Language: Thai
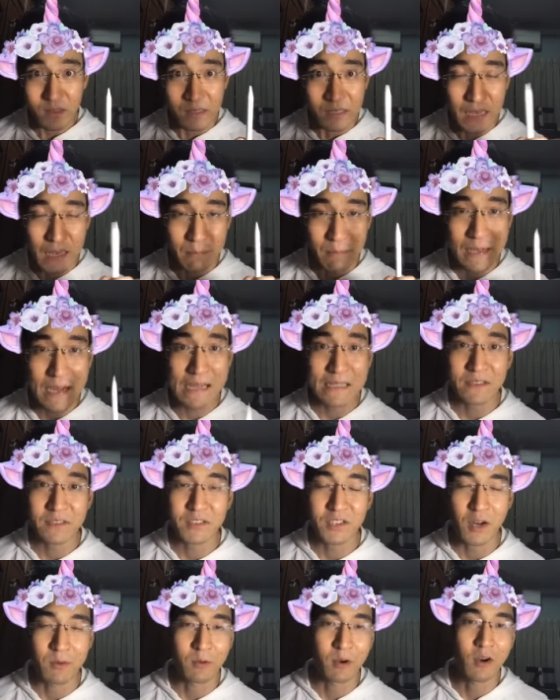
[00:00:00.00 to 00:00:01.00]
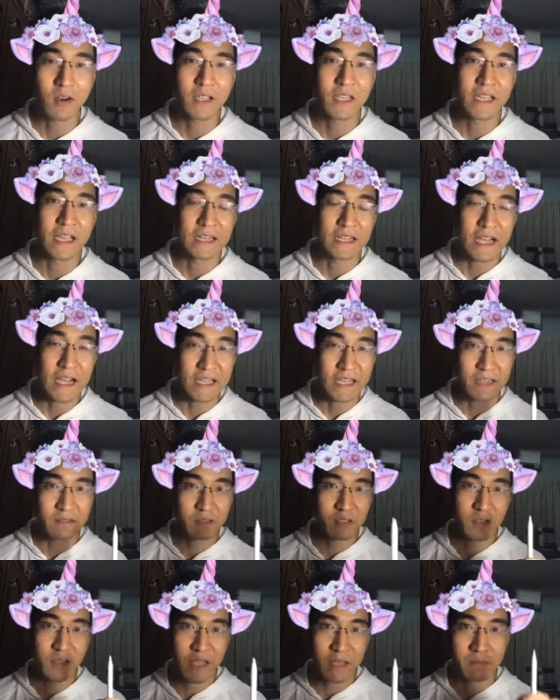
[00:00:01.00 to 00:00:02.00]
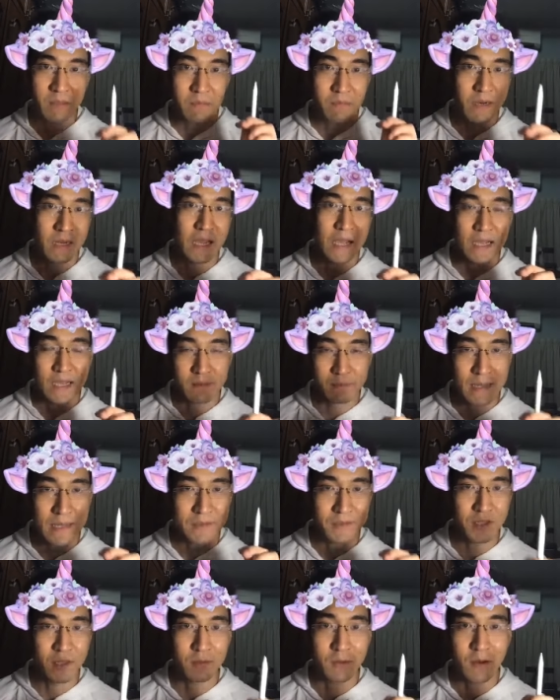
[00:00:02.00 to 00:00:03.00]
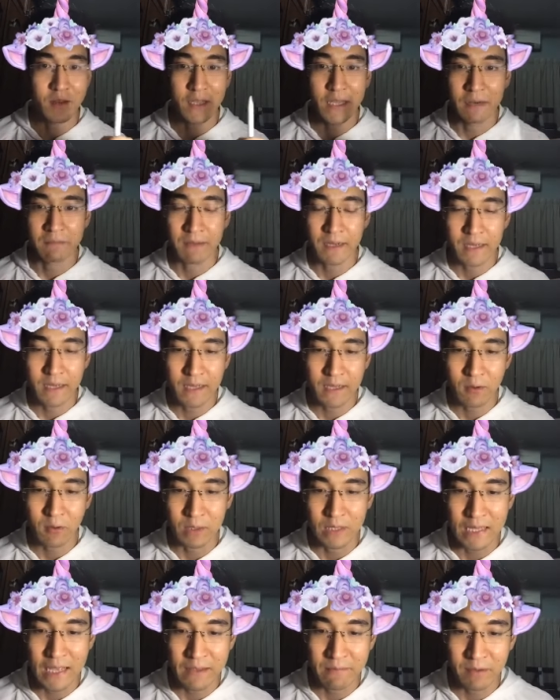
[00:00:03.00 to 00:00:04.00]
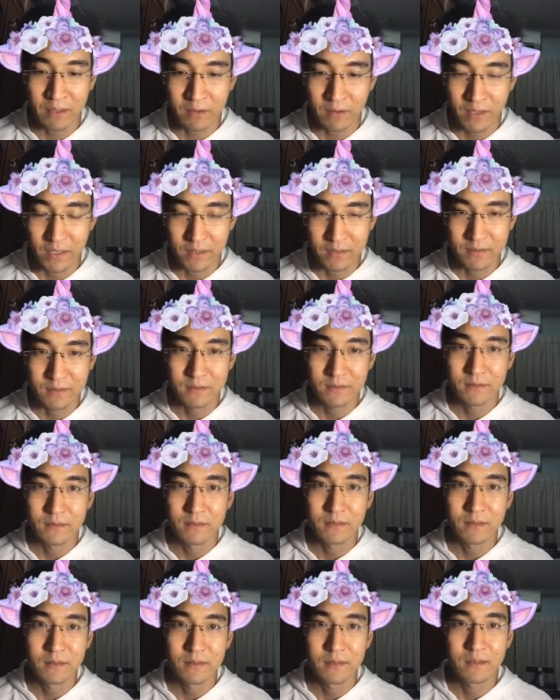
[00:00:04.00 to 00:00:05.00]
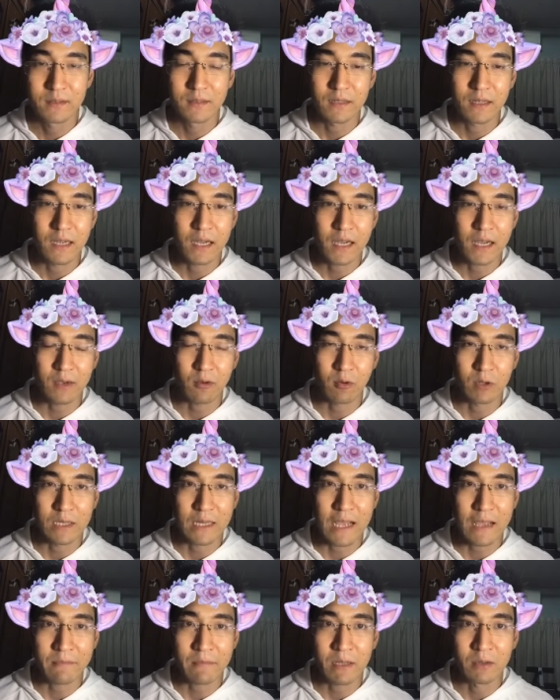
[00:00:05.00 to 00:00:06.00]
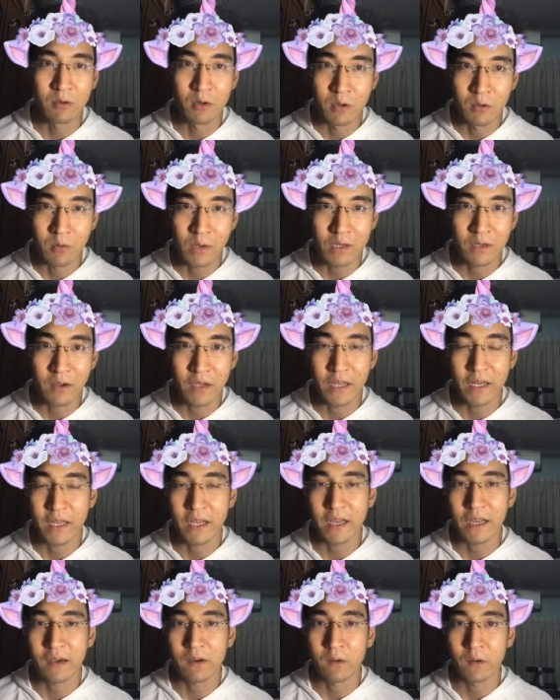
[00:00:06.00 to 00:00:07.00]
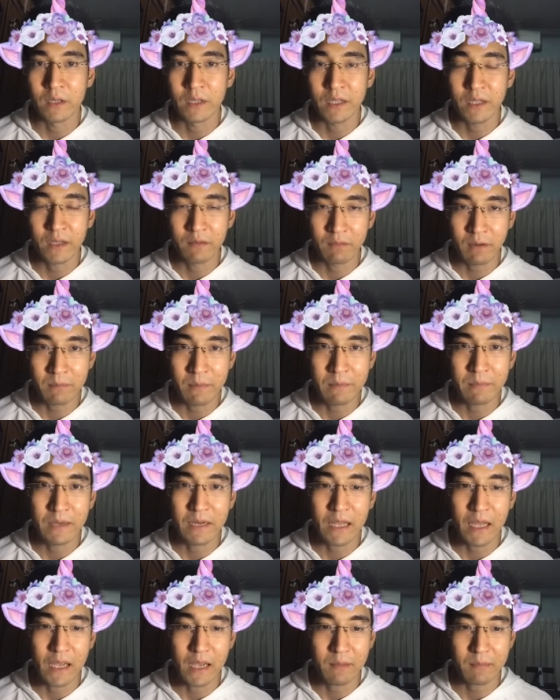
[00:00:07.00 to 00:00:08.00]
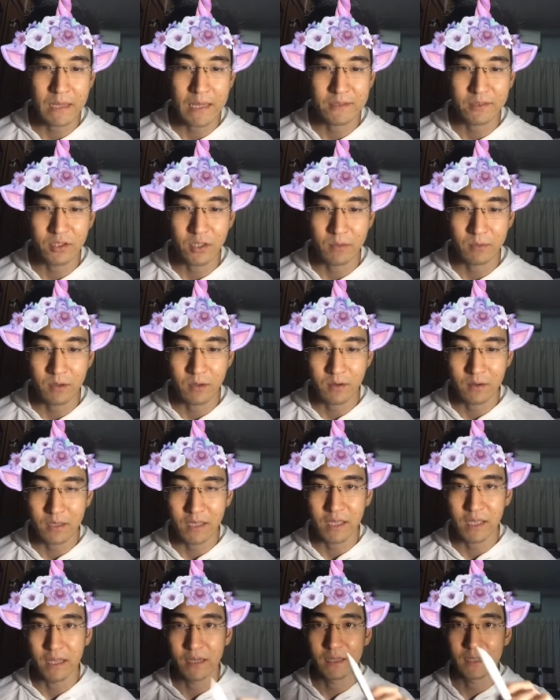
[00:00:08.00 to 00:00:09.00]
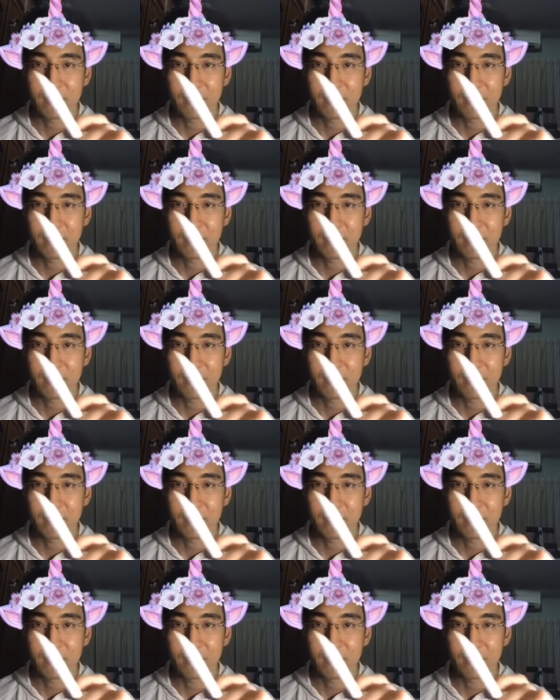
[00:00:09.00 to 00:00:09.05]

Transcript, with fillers: กับการสอบข้อเขียน ใครคิดว่าตัวเองมีปัญหากับการสอบข้อเขียนบ้างฮะ กดไลค์มาหน่อยอ่ากดไลค์มารัวๆหน่อยนะฮะคนที่คิดว่ามีปัญหากับการสอบข้อเขียน